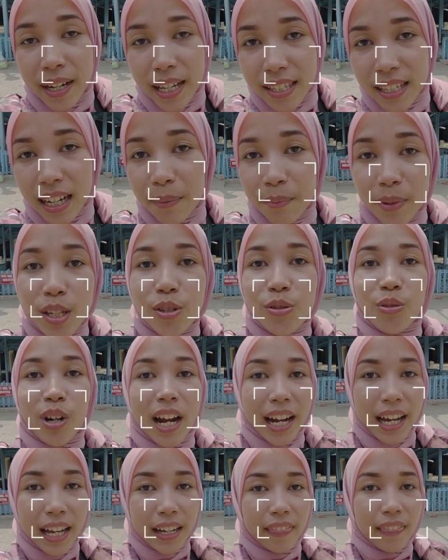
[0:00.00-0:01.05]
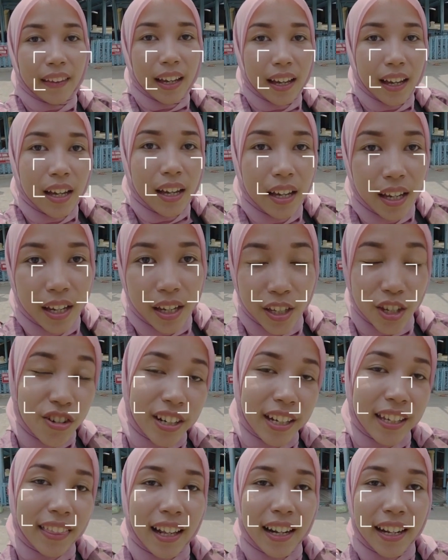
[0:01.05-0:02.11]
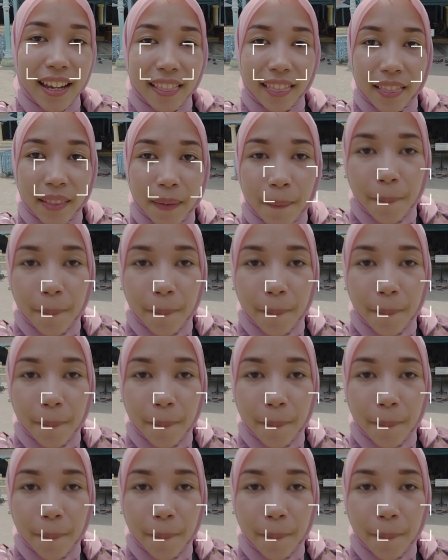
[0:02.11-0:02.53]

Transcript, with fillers: Islam di Surakarta. Yuk kita lihat.